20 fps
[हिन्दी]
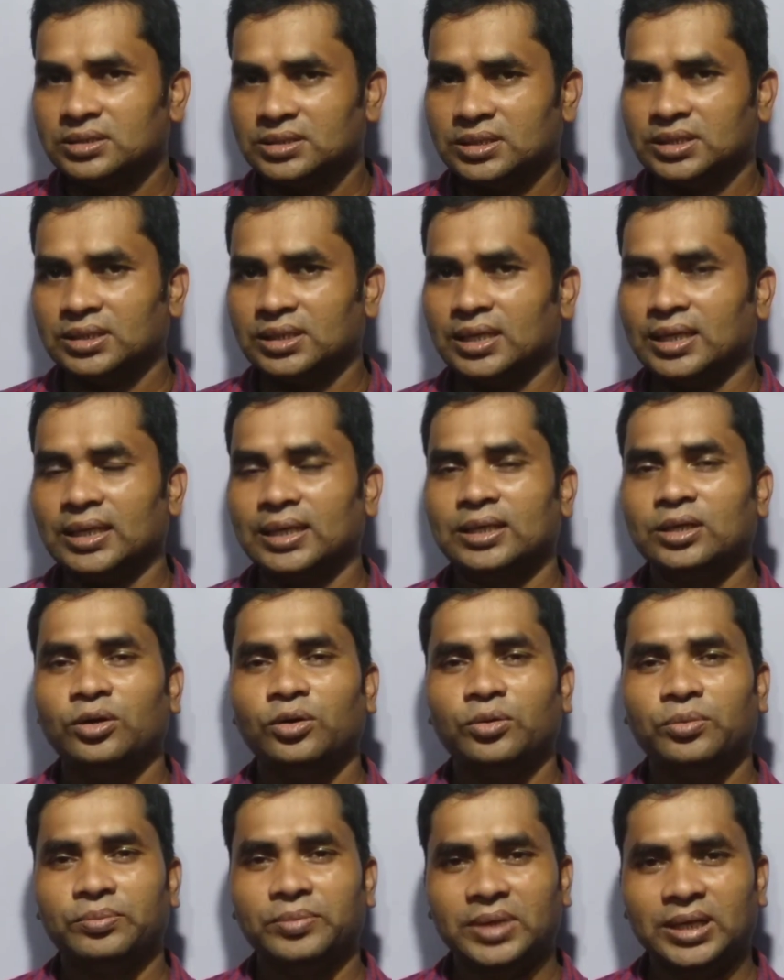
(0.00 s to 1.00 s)
सीखने के लिए
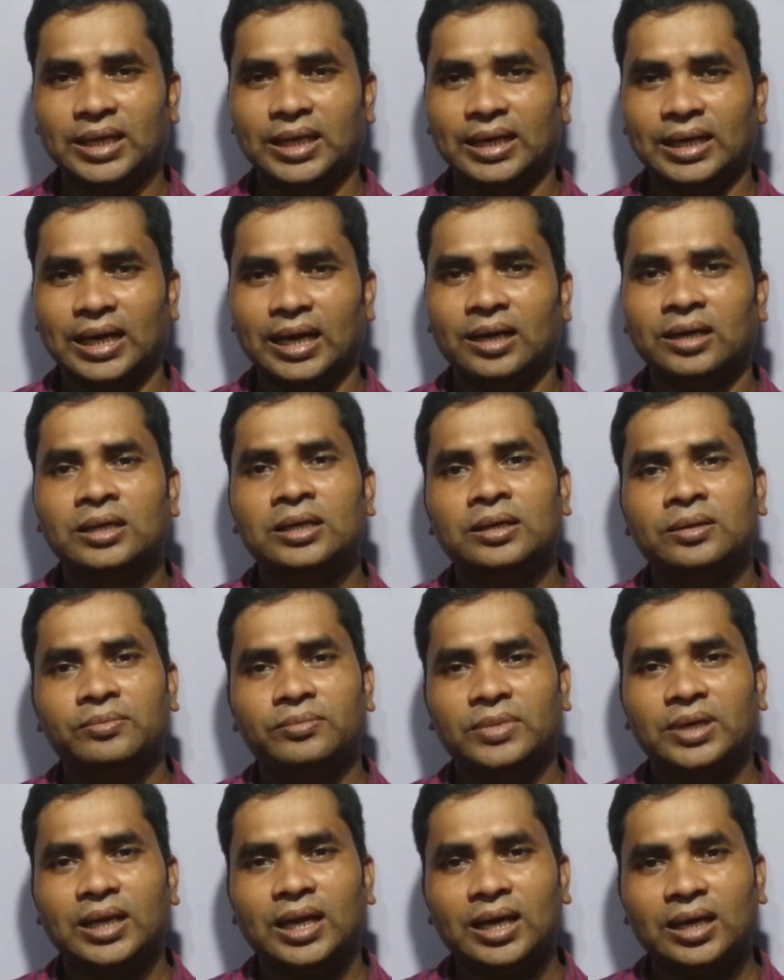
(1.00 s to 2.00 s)
मिलेगा
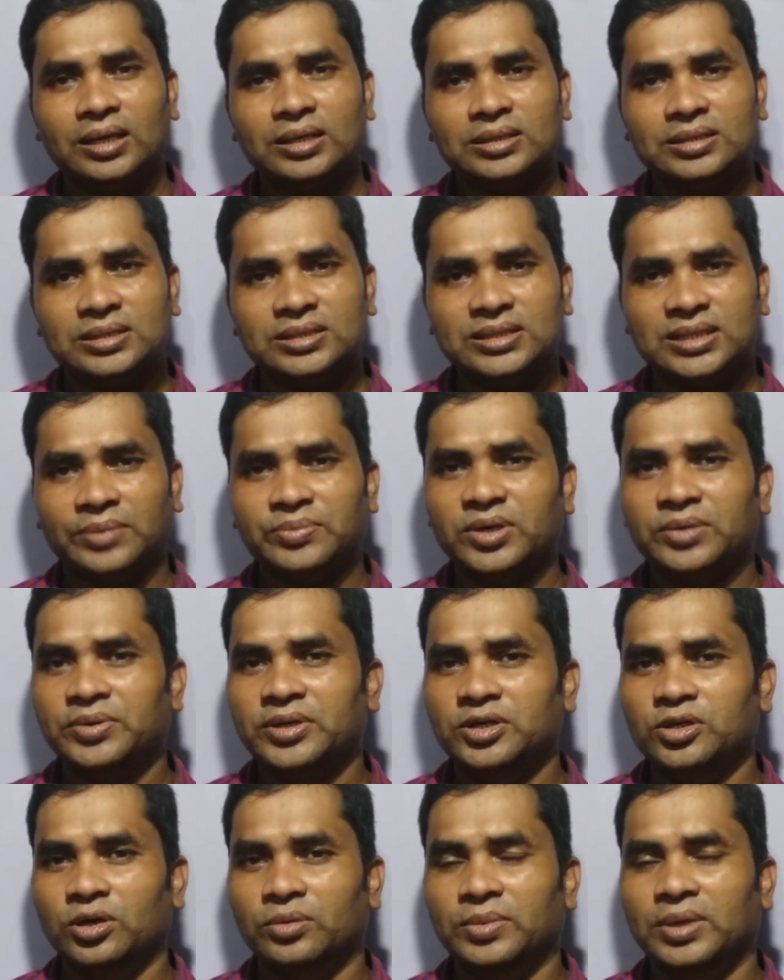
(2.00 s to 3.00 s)
मेरा सभी
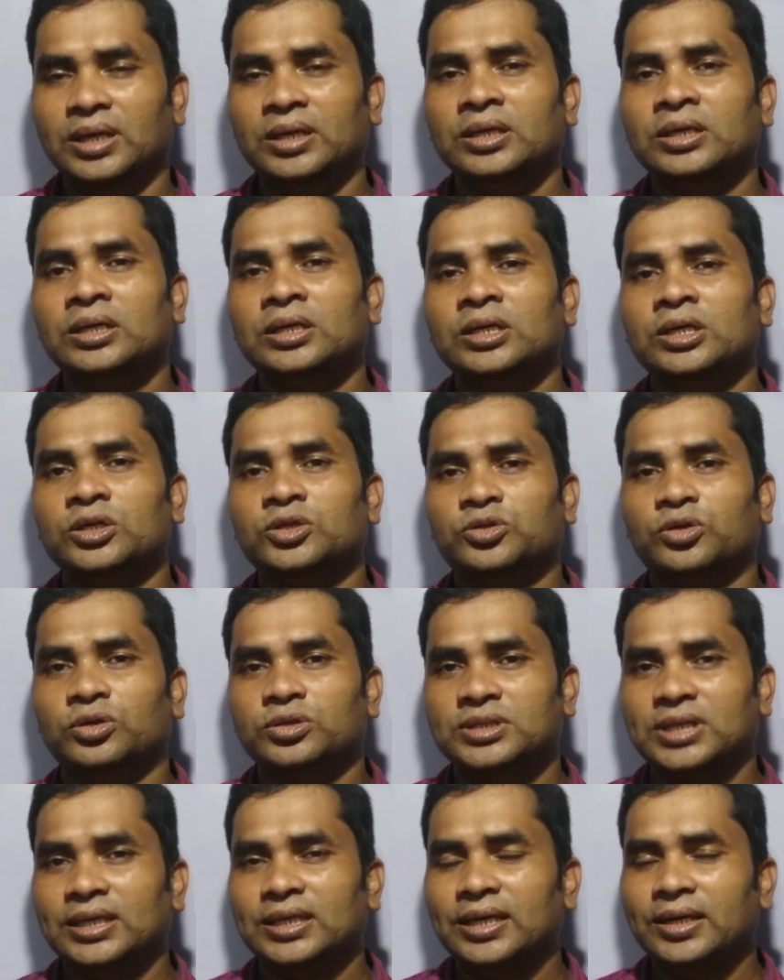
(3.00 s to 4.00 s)
वीडियो में तो
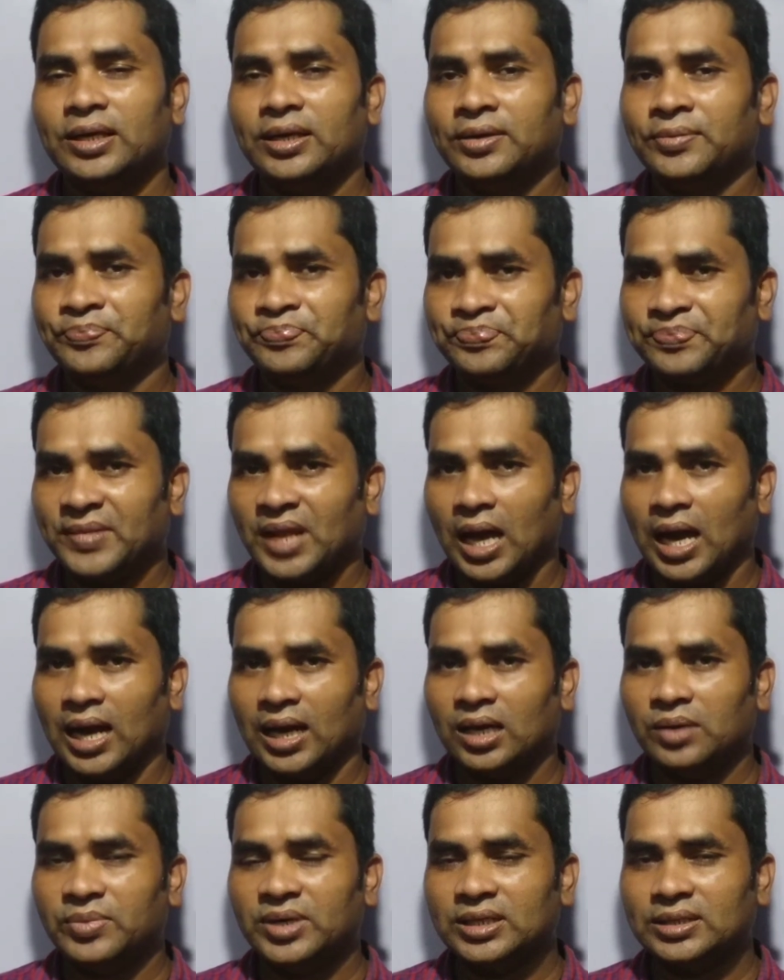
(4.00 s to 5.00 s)
चलिए
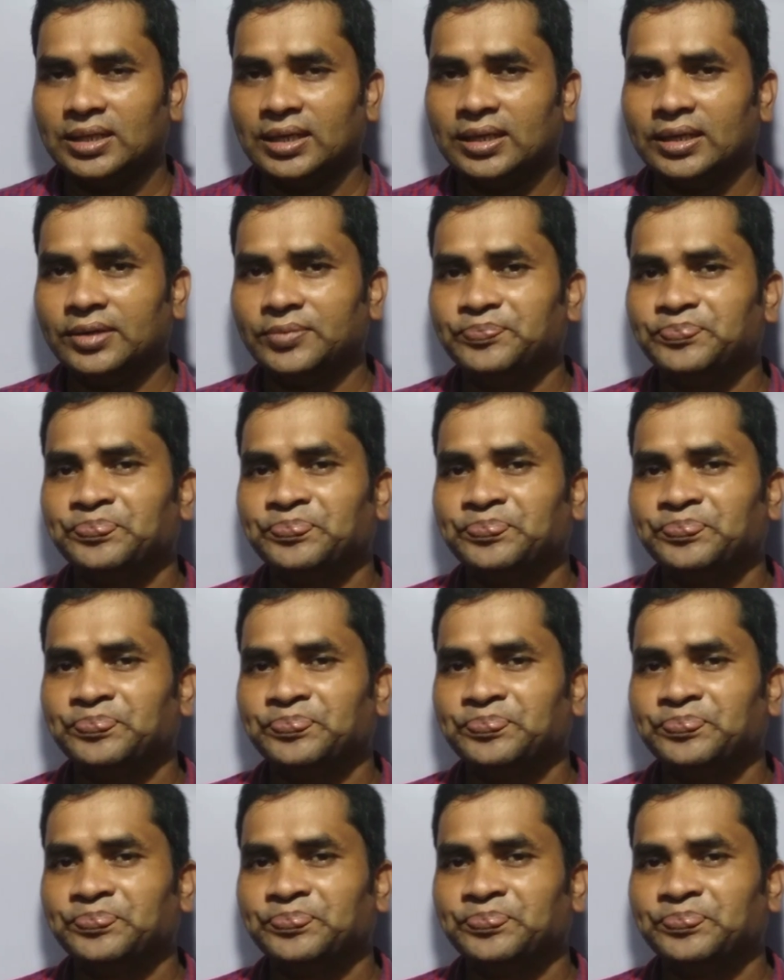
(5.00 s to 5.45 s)
आगे बढ़ते हैं